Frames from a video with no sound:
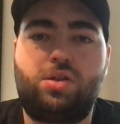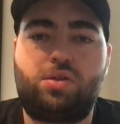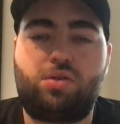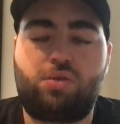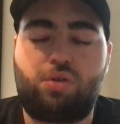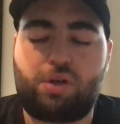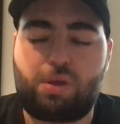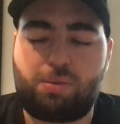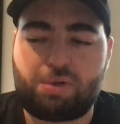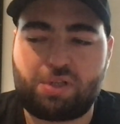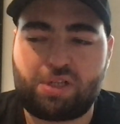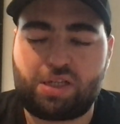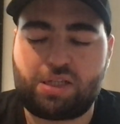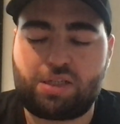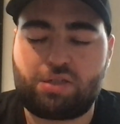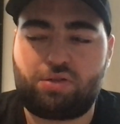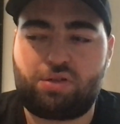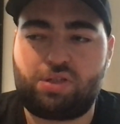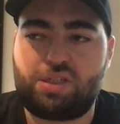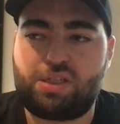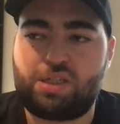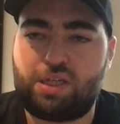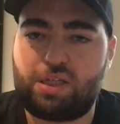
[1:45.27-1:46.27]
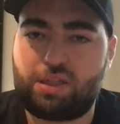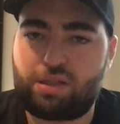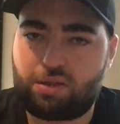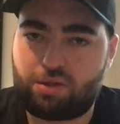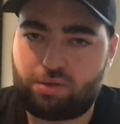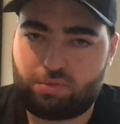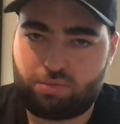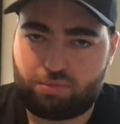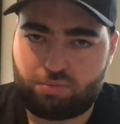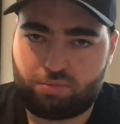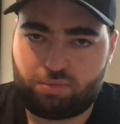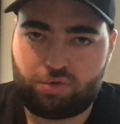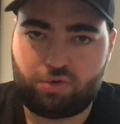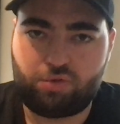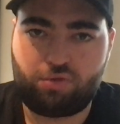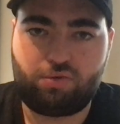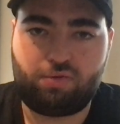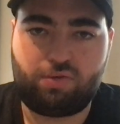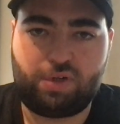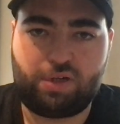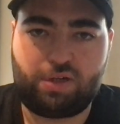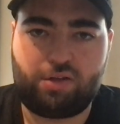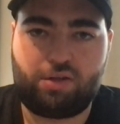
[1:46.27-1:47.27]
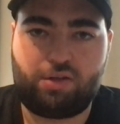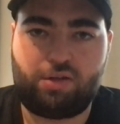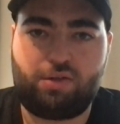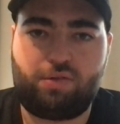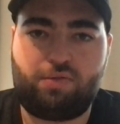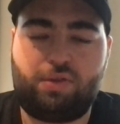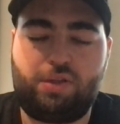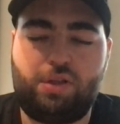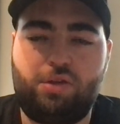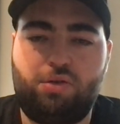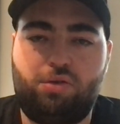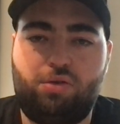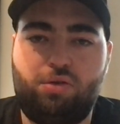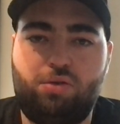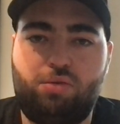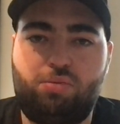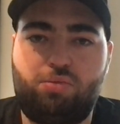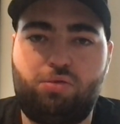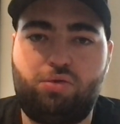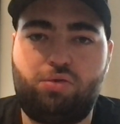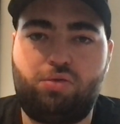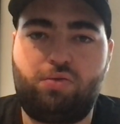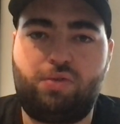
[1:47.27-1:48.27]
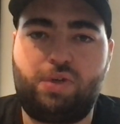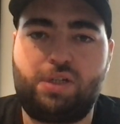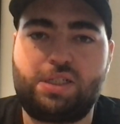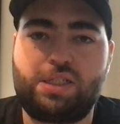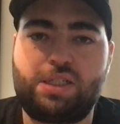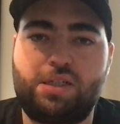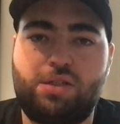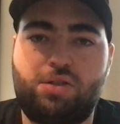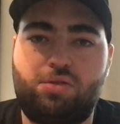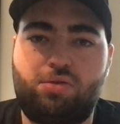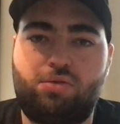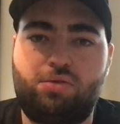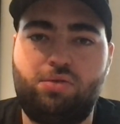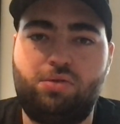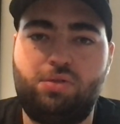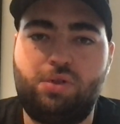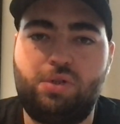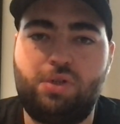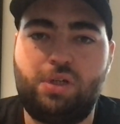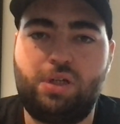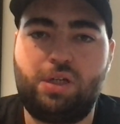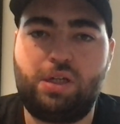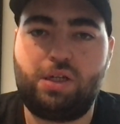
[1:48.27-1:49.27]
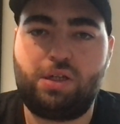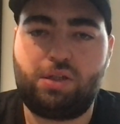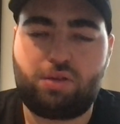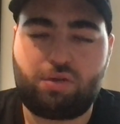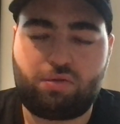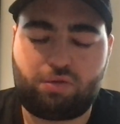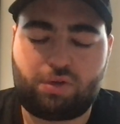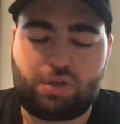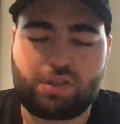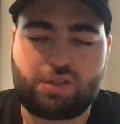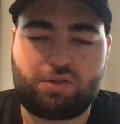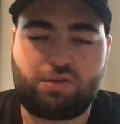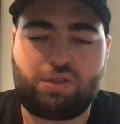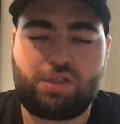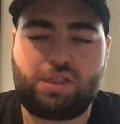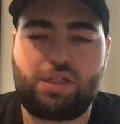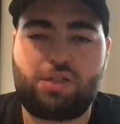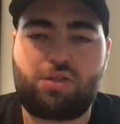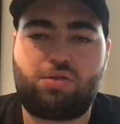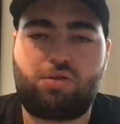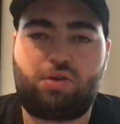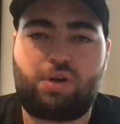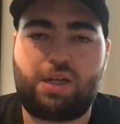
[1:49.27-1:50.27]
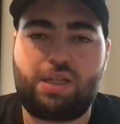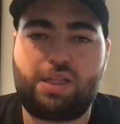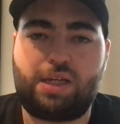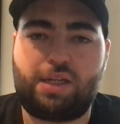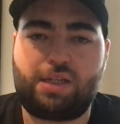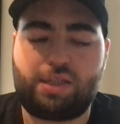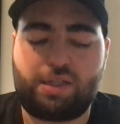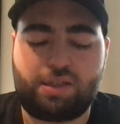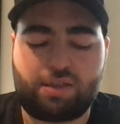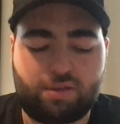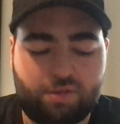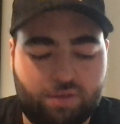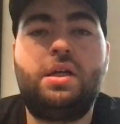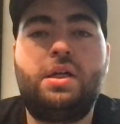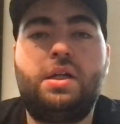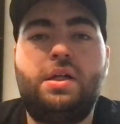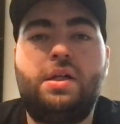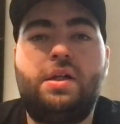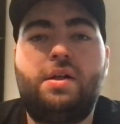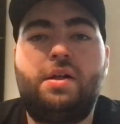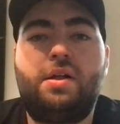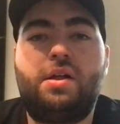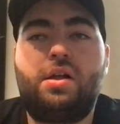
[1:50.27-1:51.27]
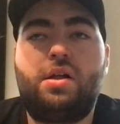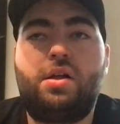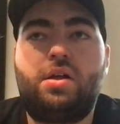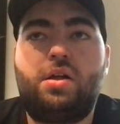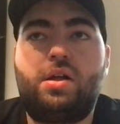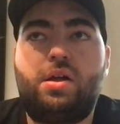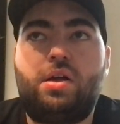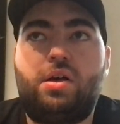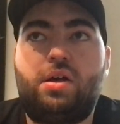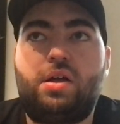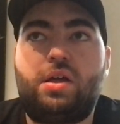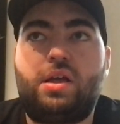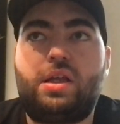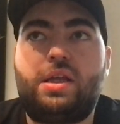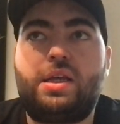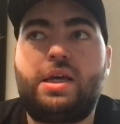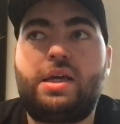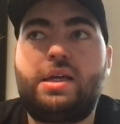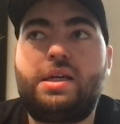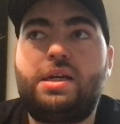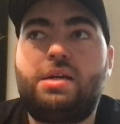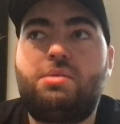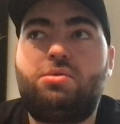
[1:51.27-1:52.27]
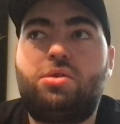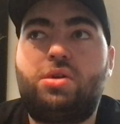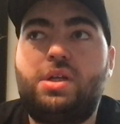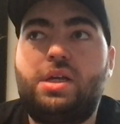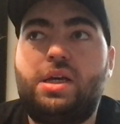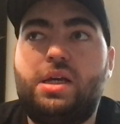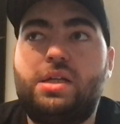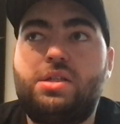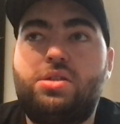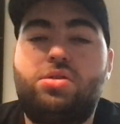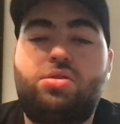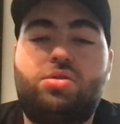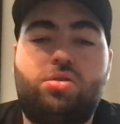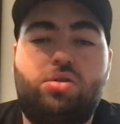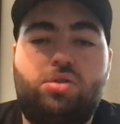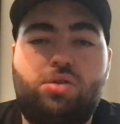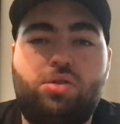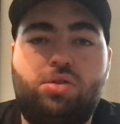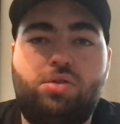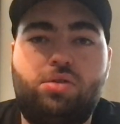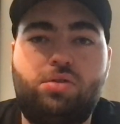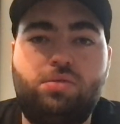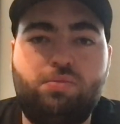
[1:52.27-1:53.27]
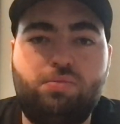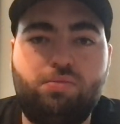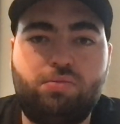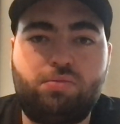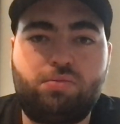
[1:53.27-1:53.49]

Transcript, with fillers: Donc à partir de la saison 17, plus de nouvelles euh, vidéos, plus de nouvelles saisons. Donc la saison 17 sera la dernière. Il y a également les réseaux sociaux